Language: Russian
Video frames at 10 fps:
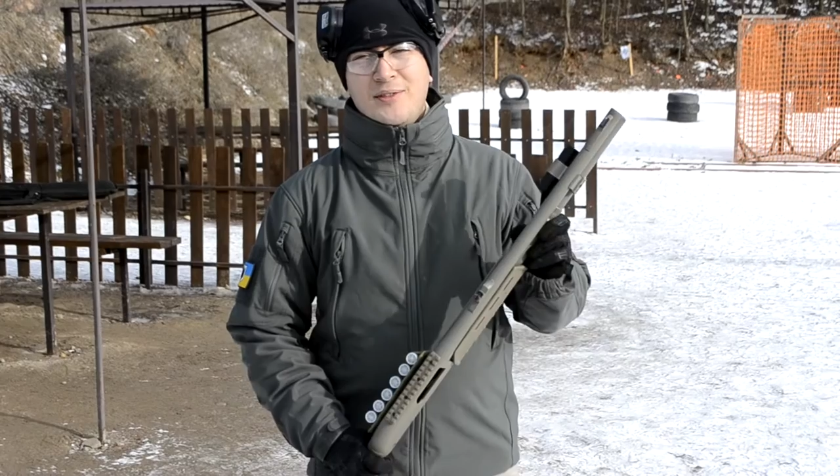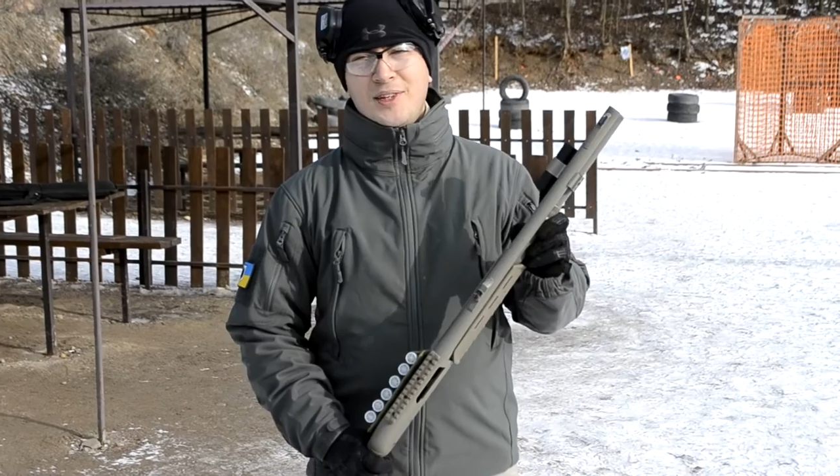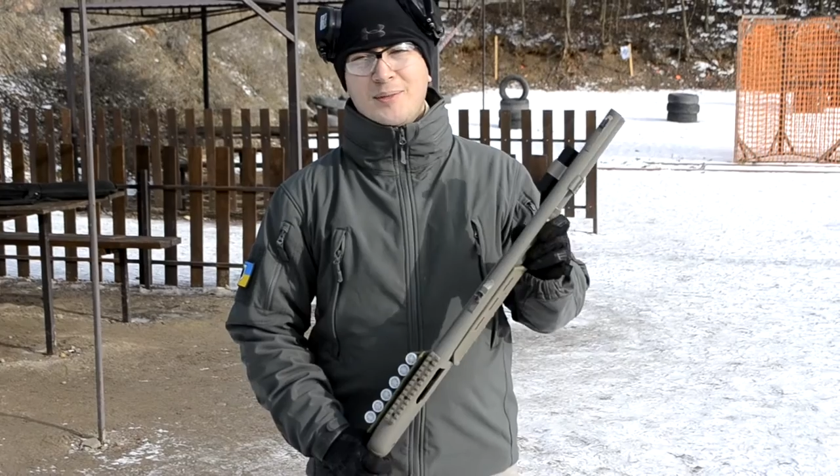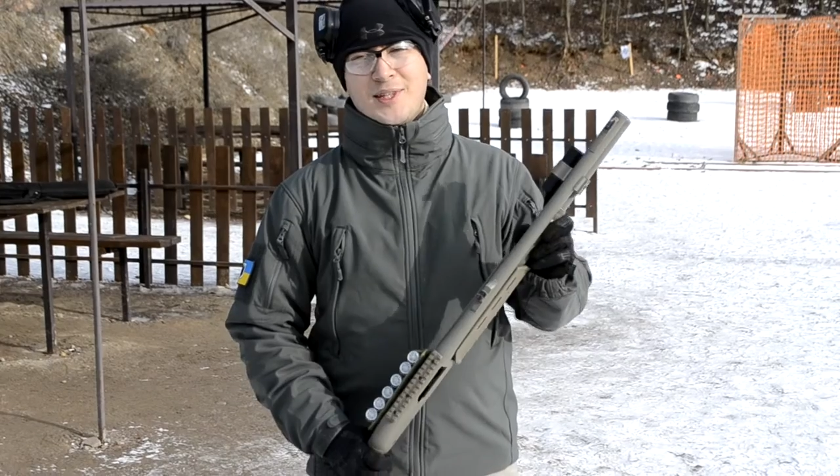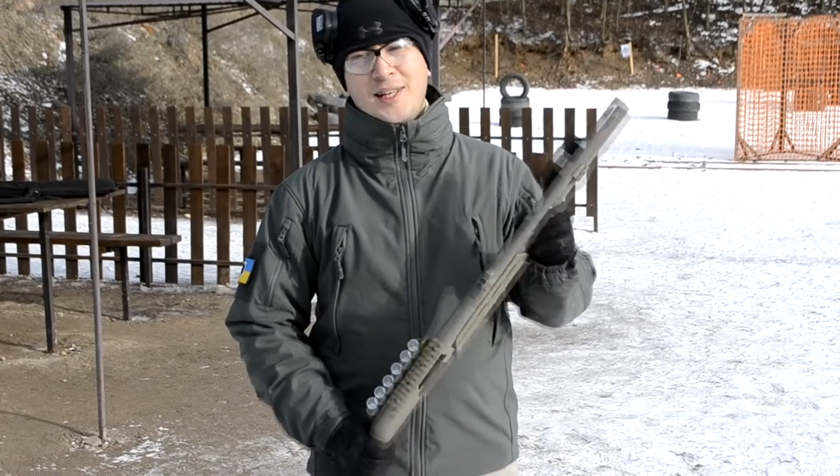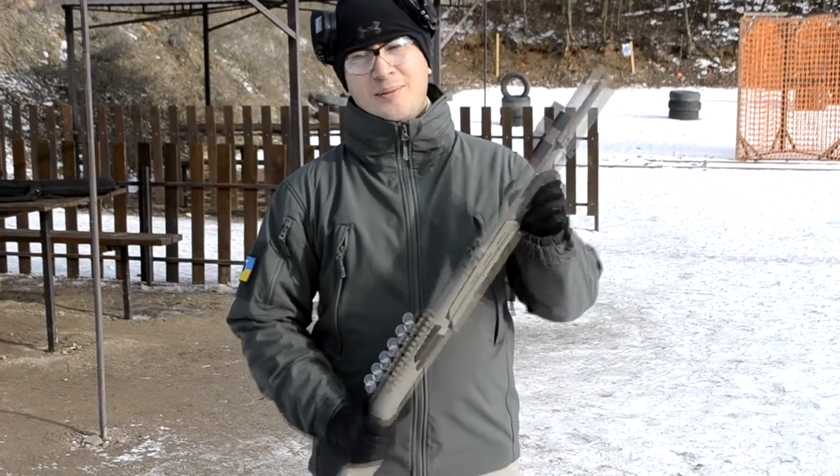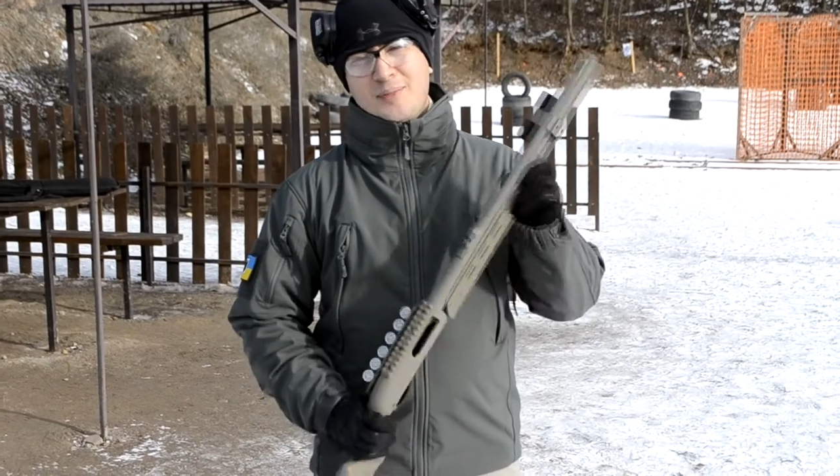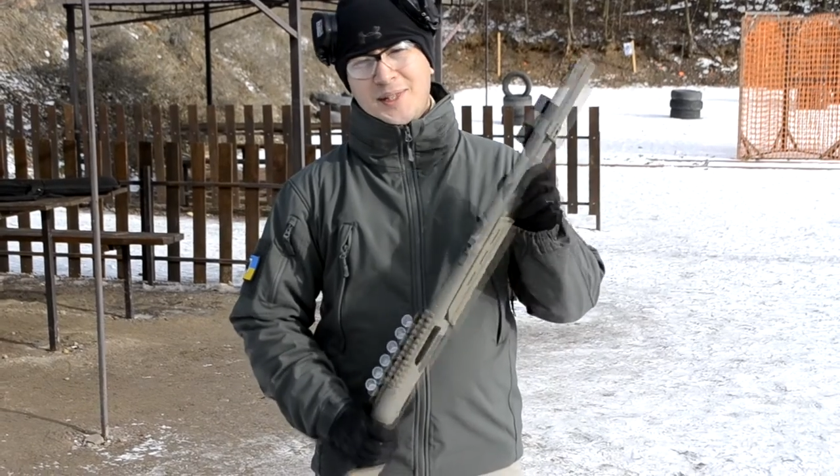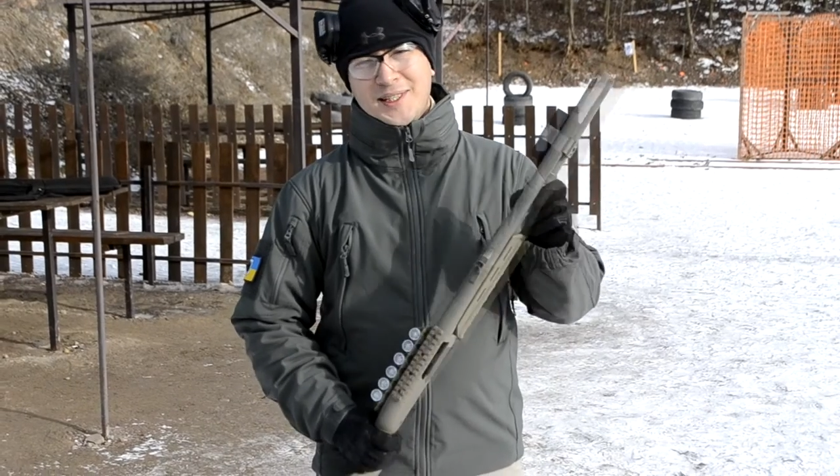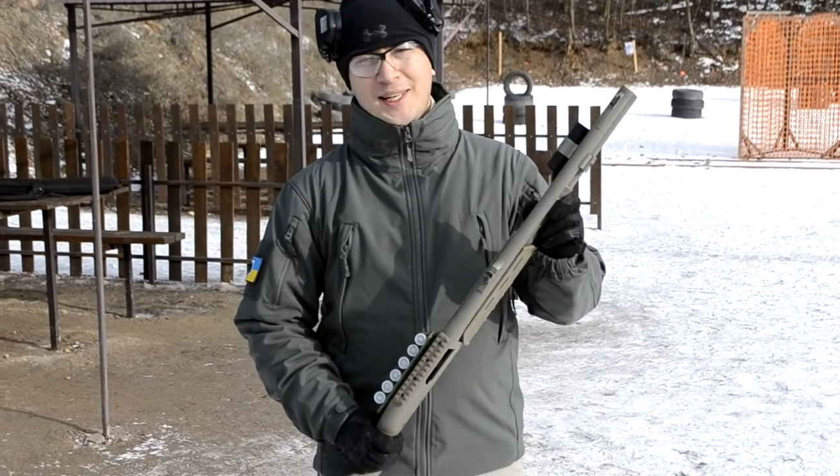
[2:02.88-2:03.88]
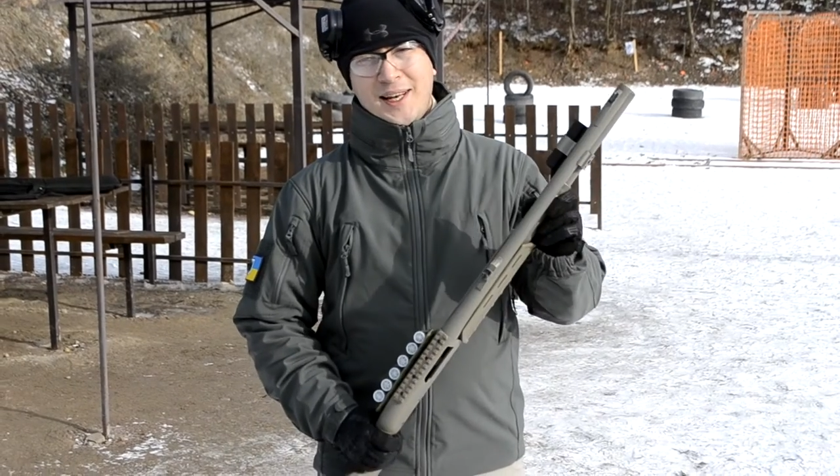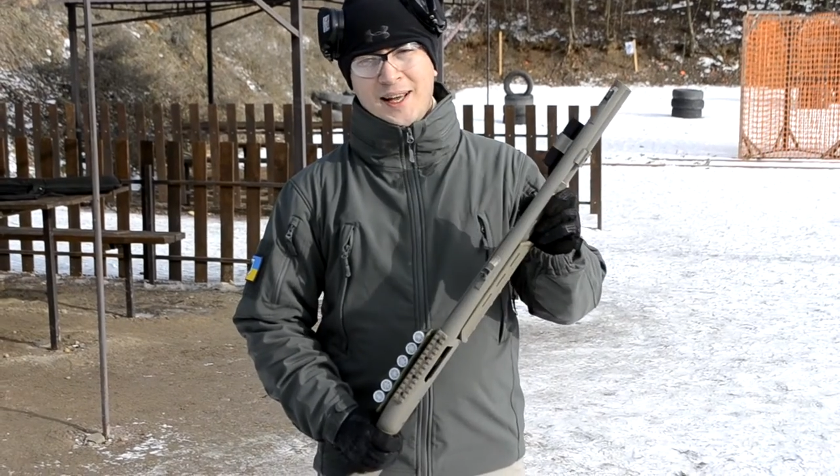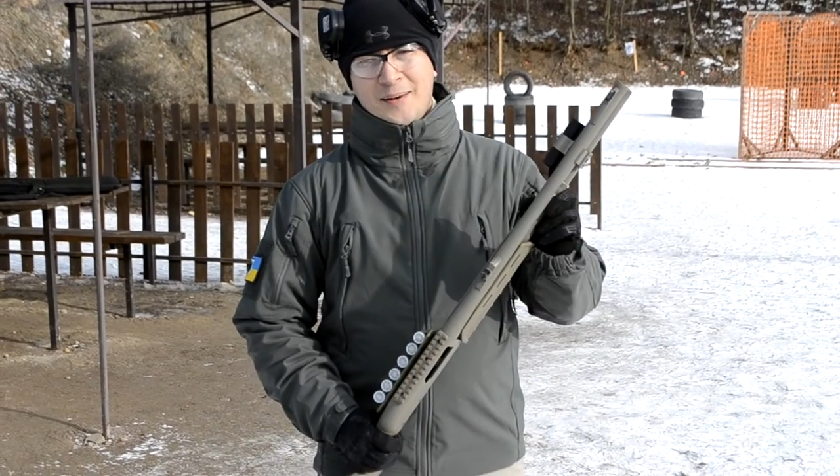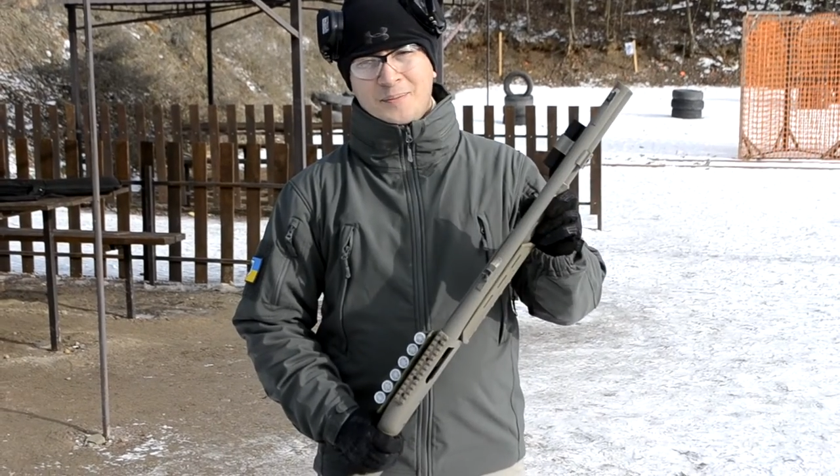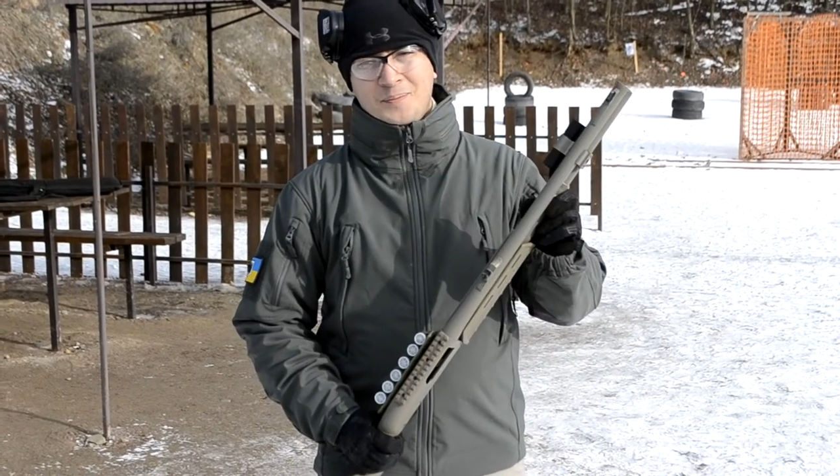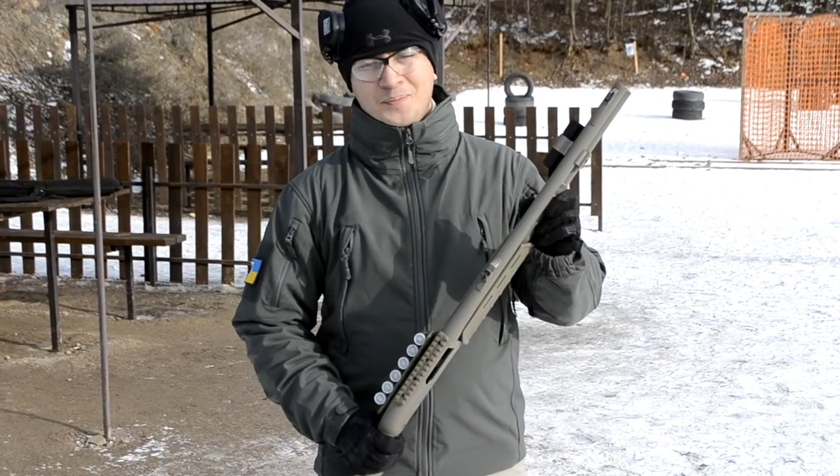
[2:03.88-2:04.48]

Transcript: видим цель, мы не стреляем.